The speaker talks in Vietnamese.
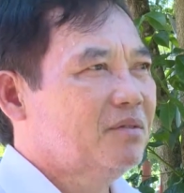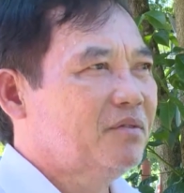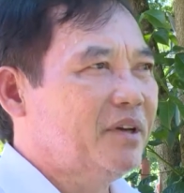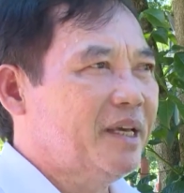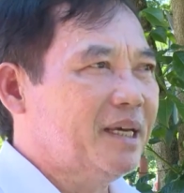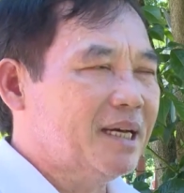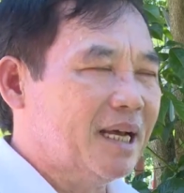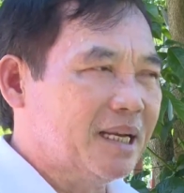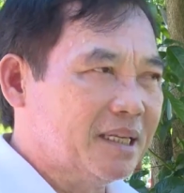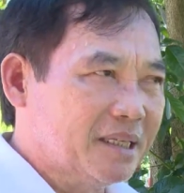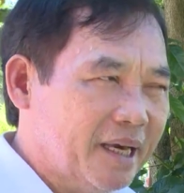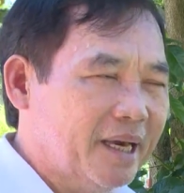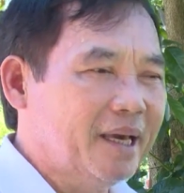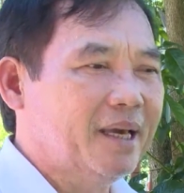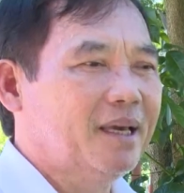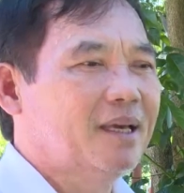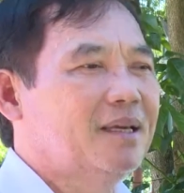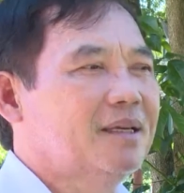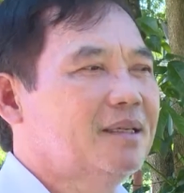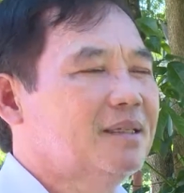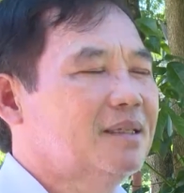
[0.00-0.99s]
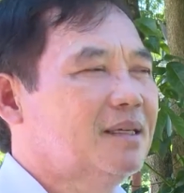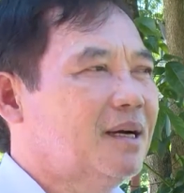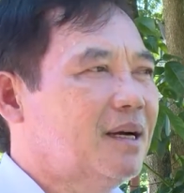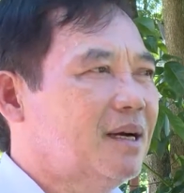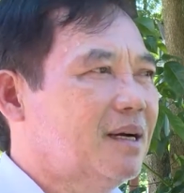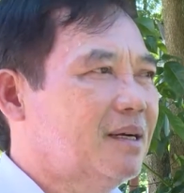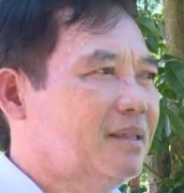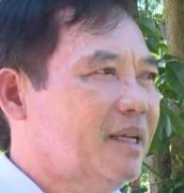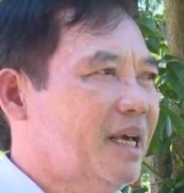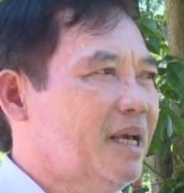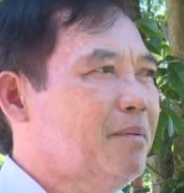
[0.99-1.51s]
về ngành nghề
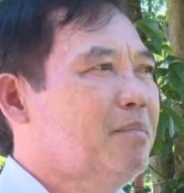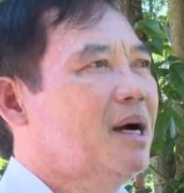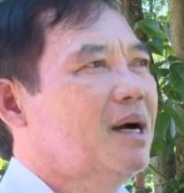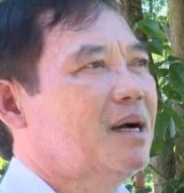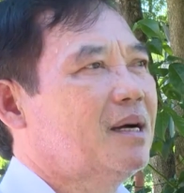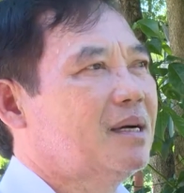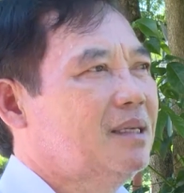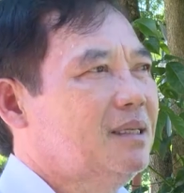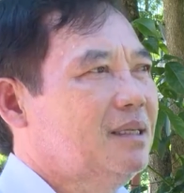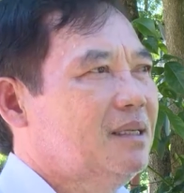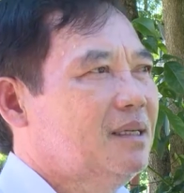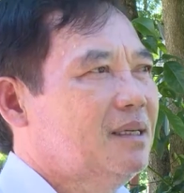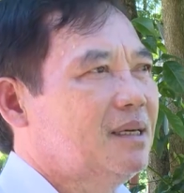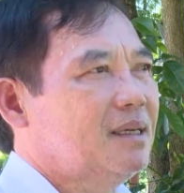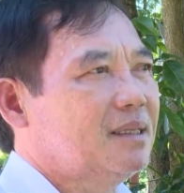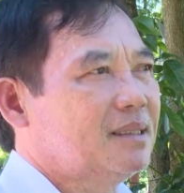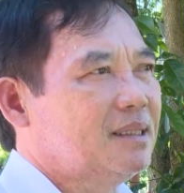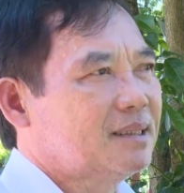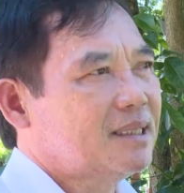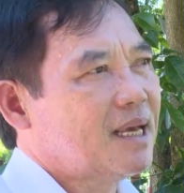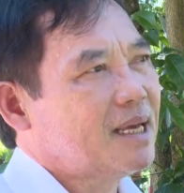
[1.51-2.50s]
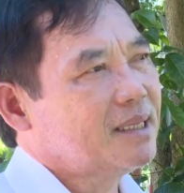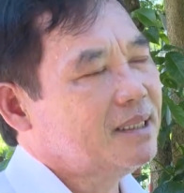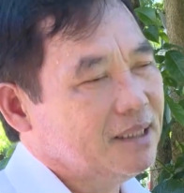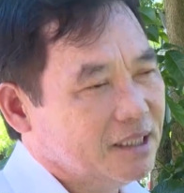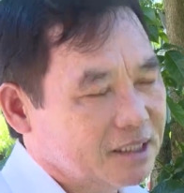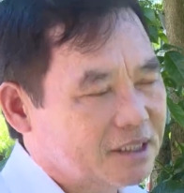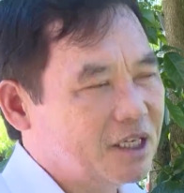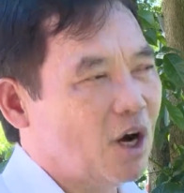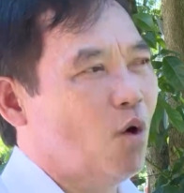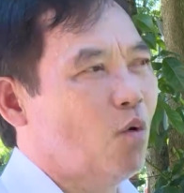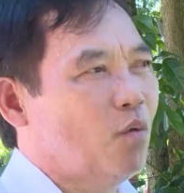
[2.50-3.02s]
à, để mà à, người ta
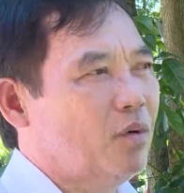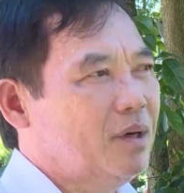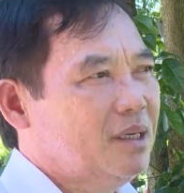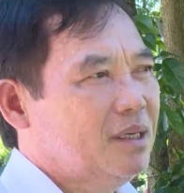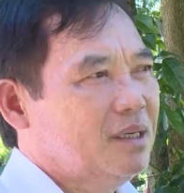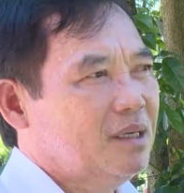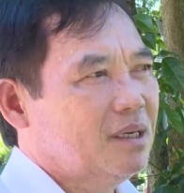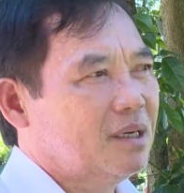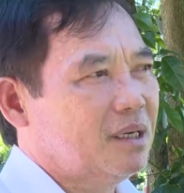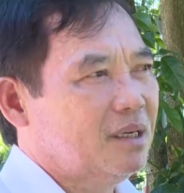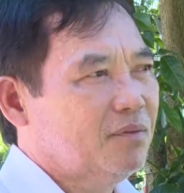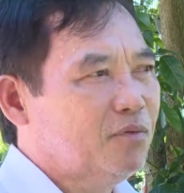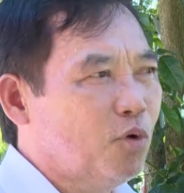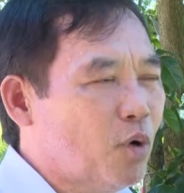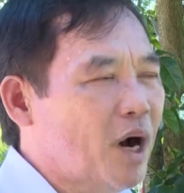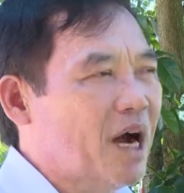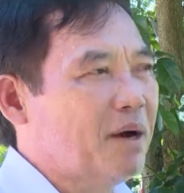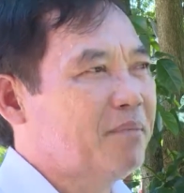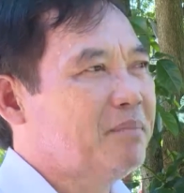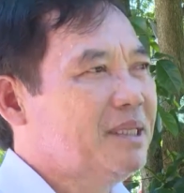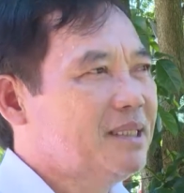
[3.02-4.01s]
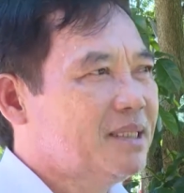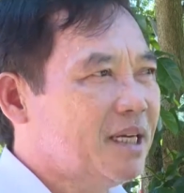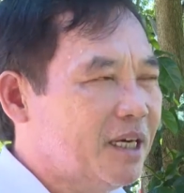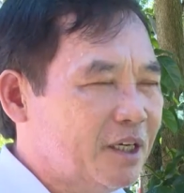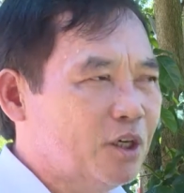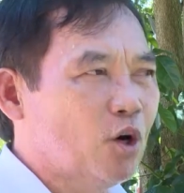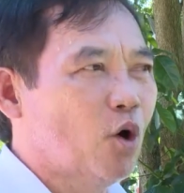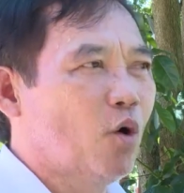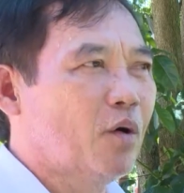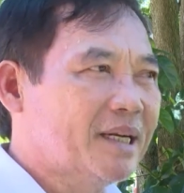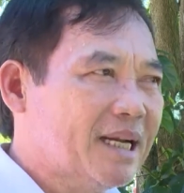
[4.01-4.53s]
lựa chọn để phù hợp với
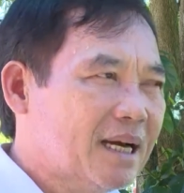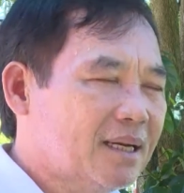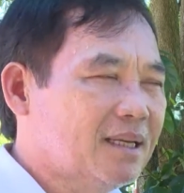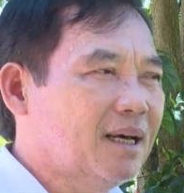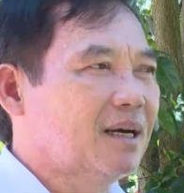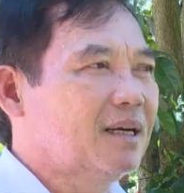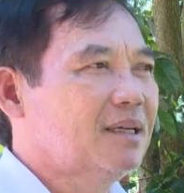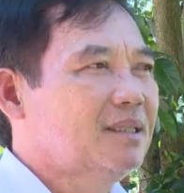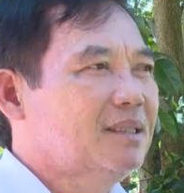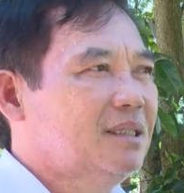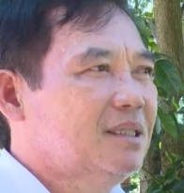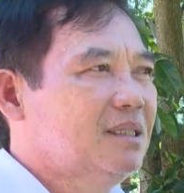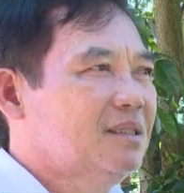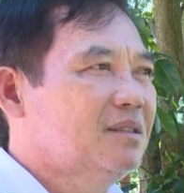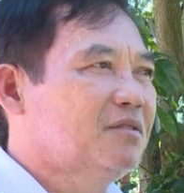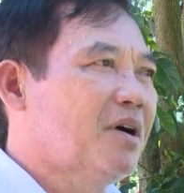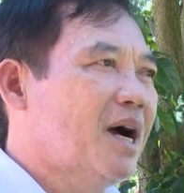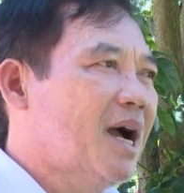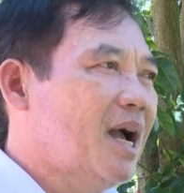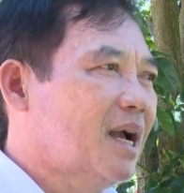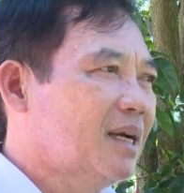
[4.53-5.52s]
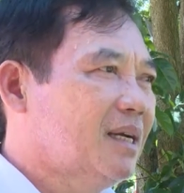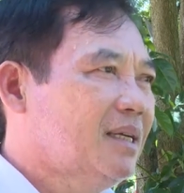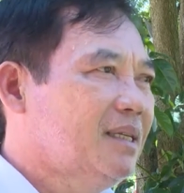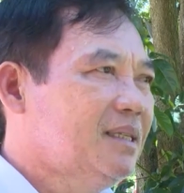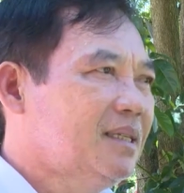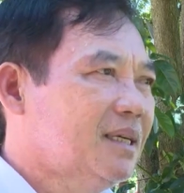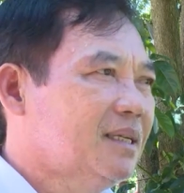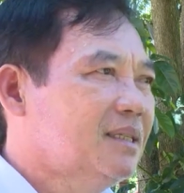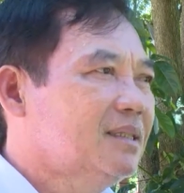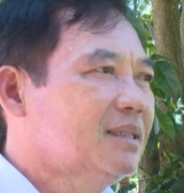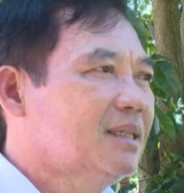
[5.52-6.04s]
trình độ năng lực và cái
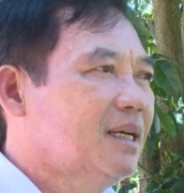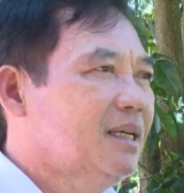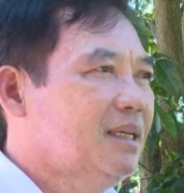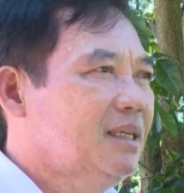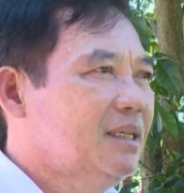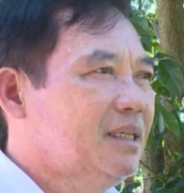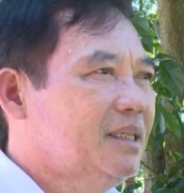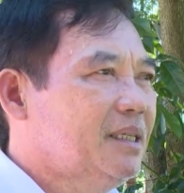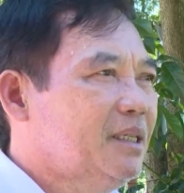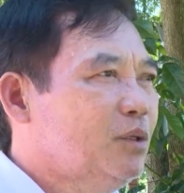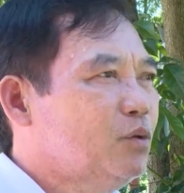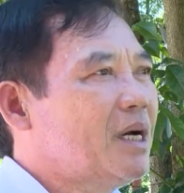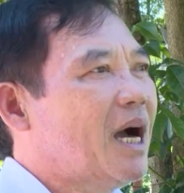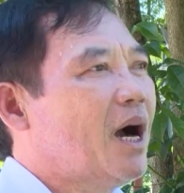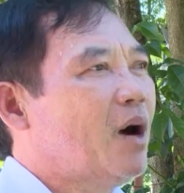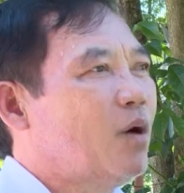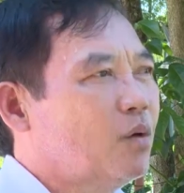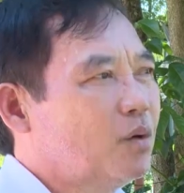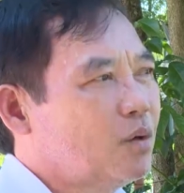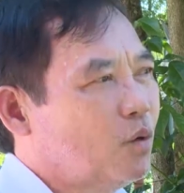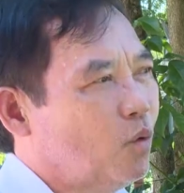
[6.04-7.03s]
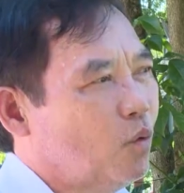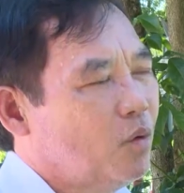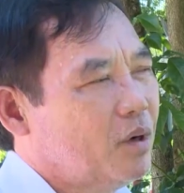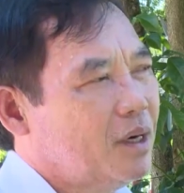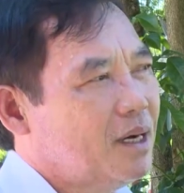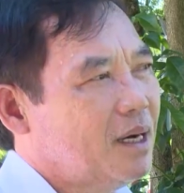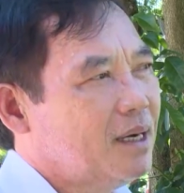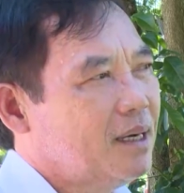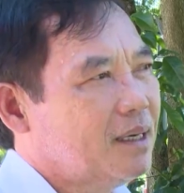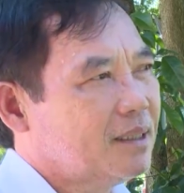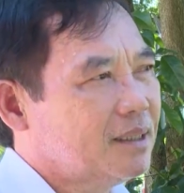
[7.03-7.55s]
những cái yêu cầu
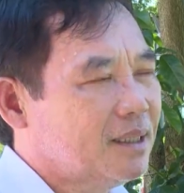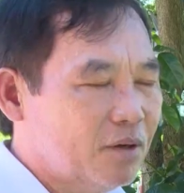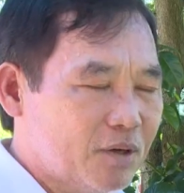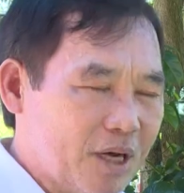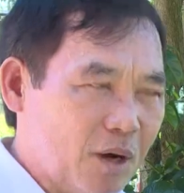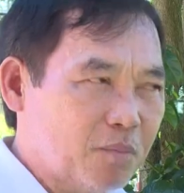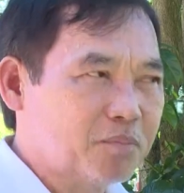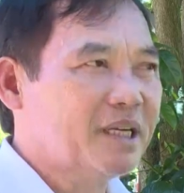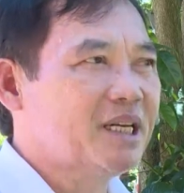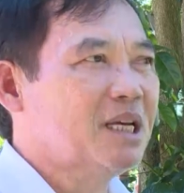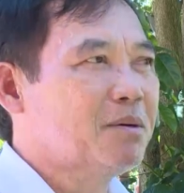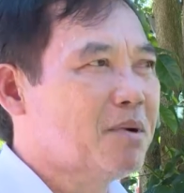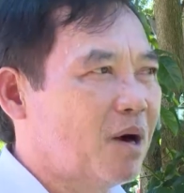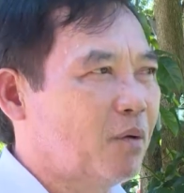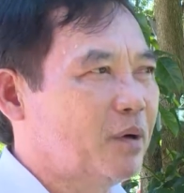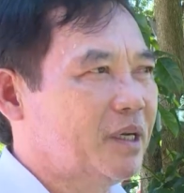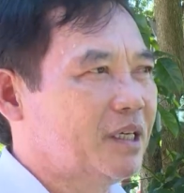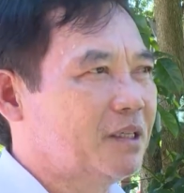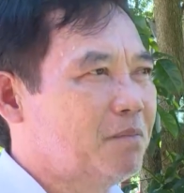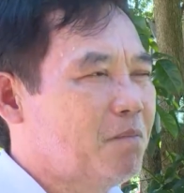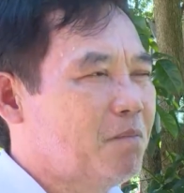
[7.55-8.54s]
của người lao động cho người làm việc.